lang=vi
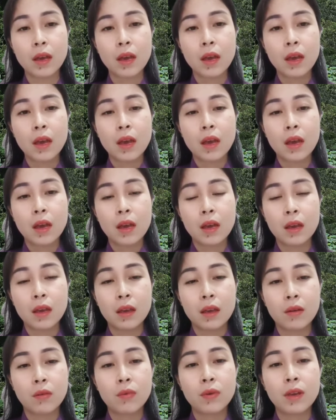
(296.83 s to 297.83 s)
thì à, quý
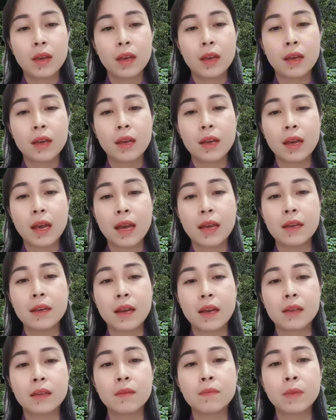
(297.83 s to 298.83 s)
vị khi thấy thầy xích
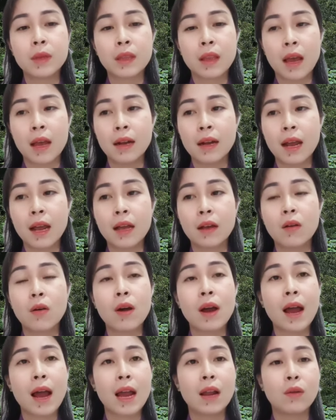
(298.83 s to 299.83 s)
minh tệ ra có hai
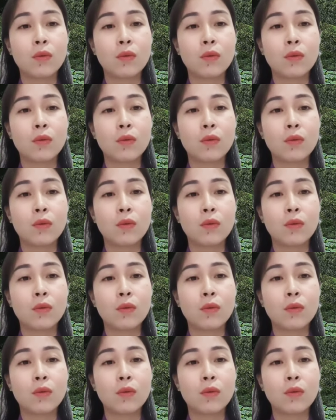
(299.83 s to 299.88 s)
luồng tư